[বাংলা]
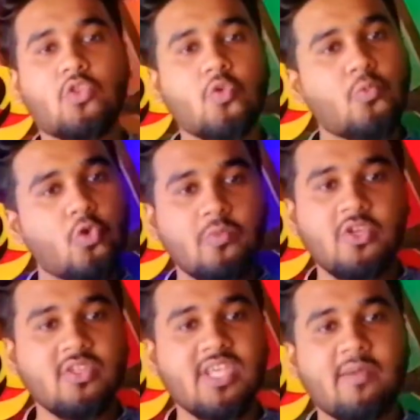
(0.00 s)
তো পুরো
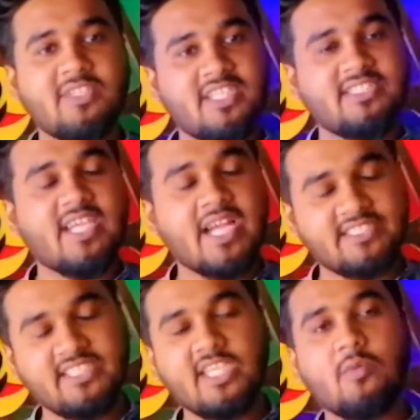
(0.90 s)
ভিডিওতে আমি থাকছি
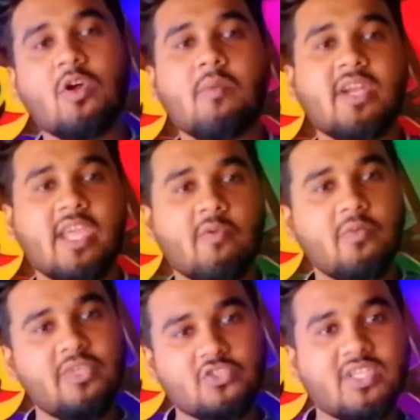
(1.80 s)
আশিক এবং আমার
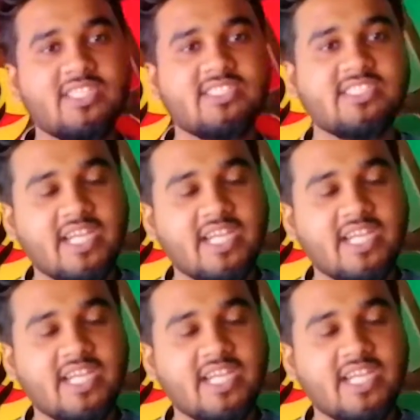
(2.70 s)
ক্যামেরার পেছনে আছে